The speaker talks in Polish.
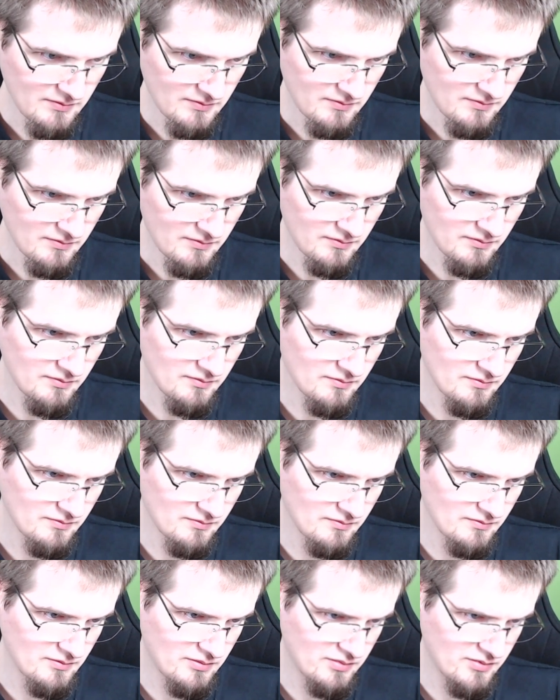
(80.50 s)

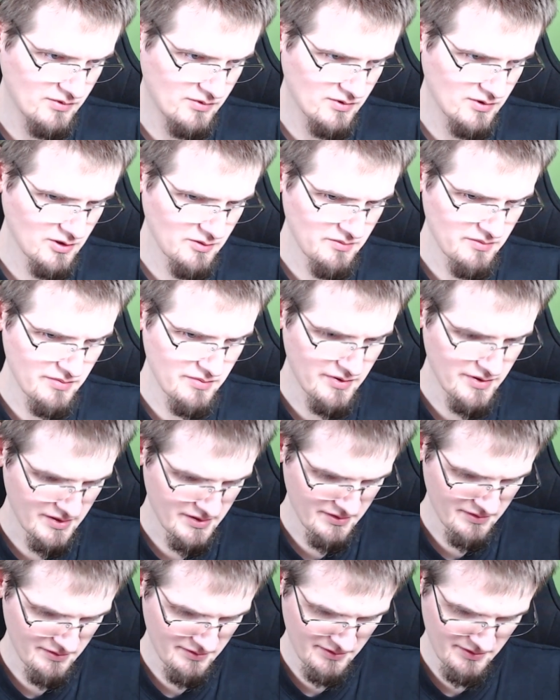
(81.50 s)
Mm, dobra,
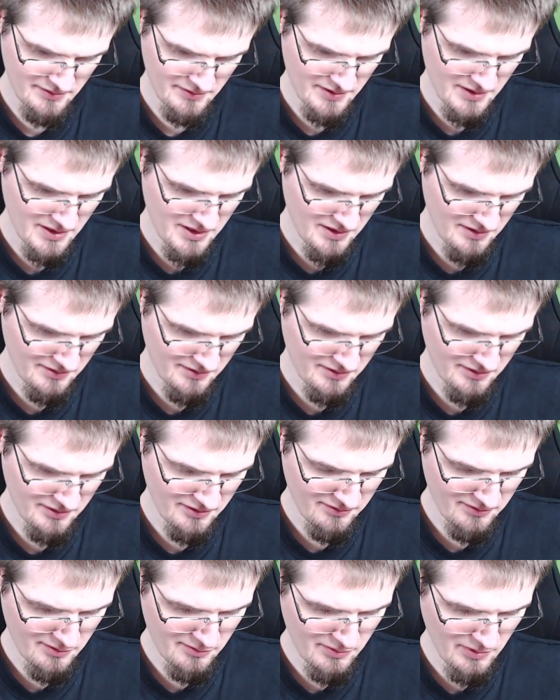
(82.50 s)
no słuchajcie, no co ja
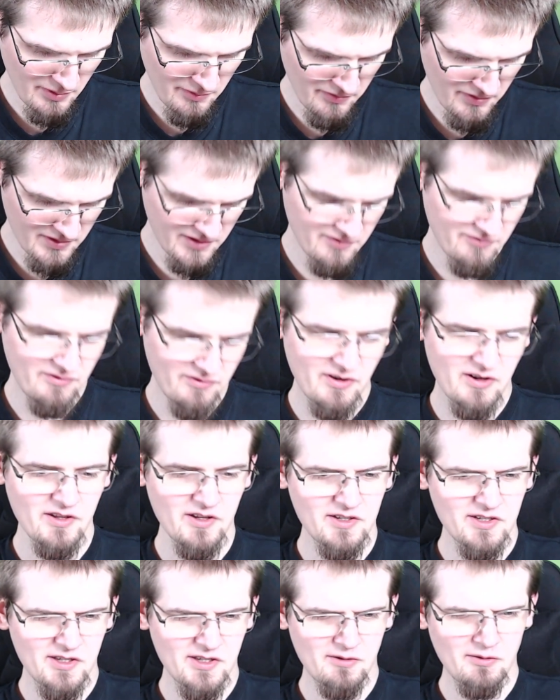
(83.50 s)
tu mam więcej
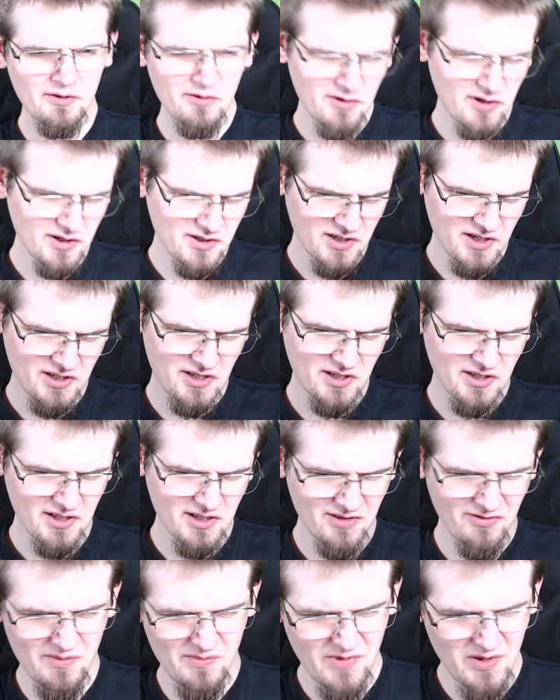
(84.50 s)
gadać? Składu raczej czytać
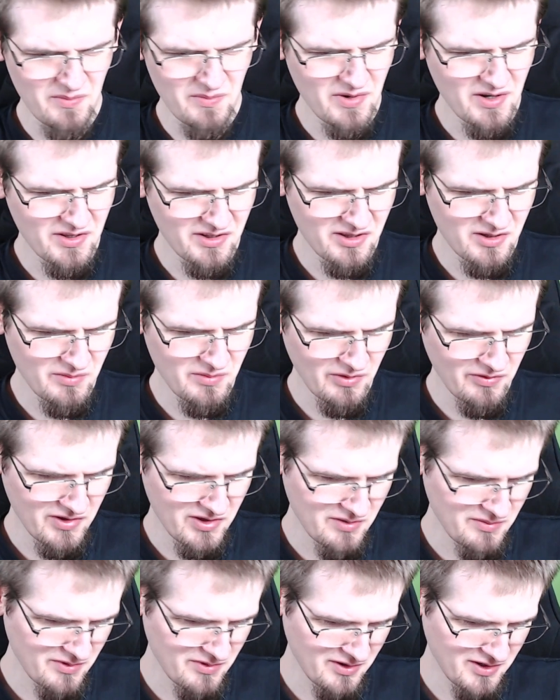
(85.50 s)
wam nie będę, no bo
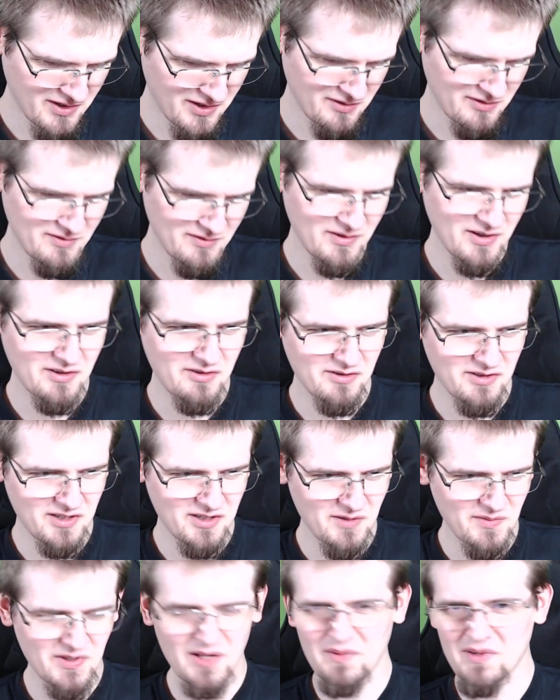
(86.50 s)
wiadomo jak to, jak to z
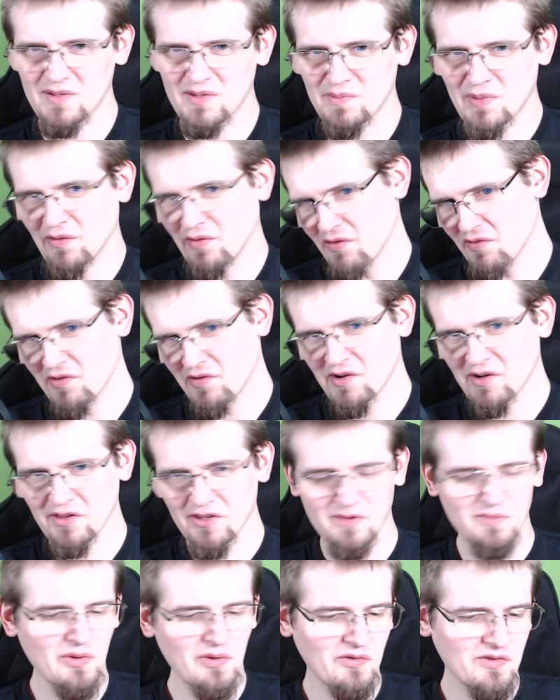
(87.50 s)
chipsami sprawa wygląda,
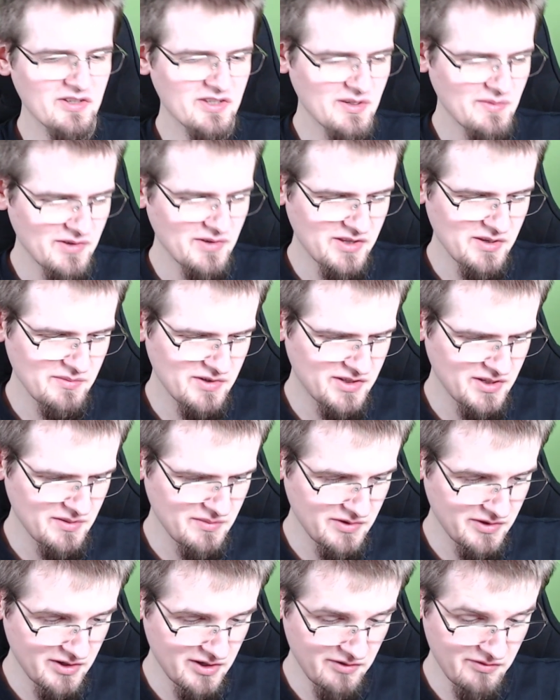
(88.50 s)
pewnie sama tablica
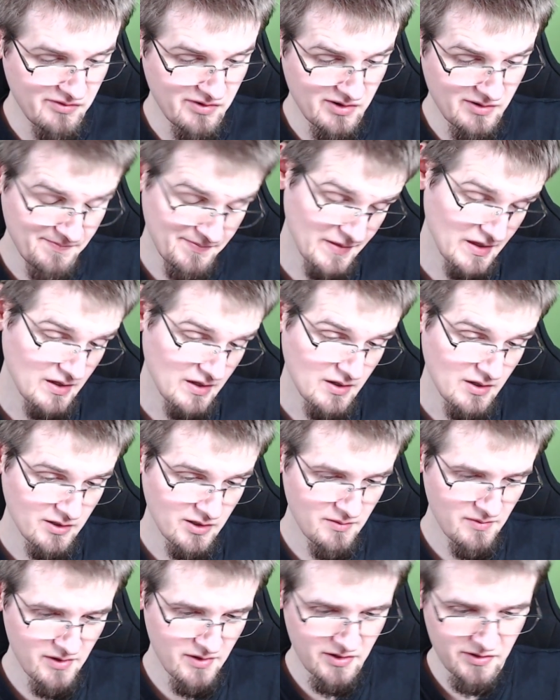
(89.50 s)
Mendelejewa.
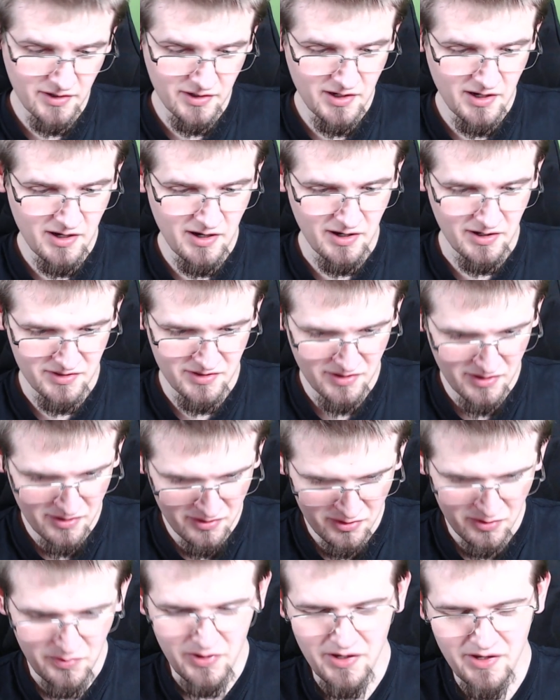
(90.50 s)
Niemniej jednak każdy je
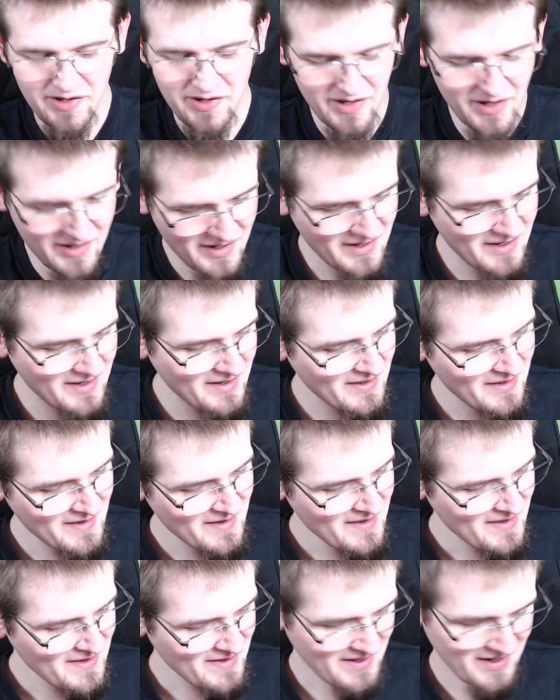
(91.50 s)
lubi, nie?
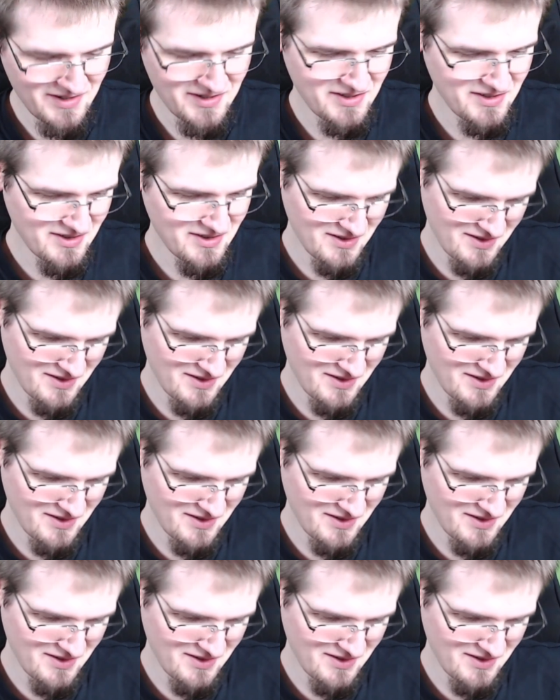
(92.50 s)
Także...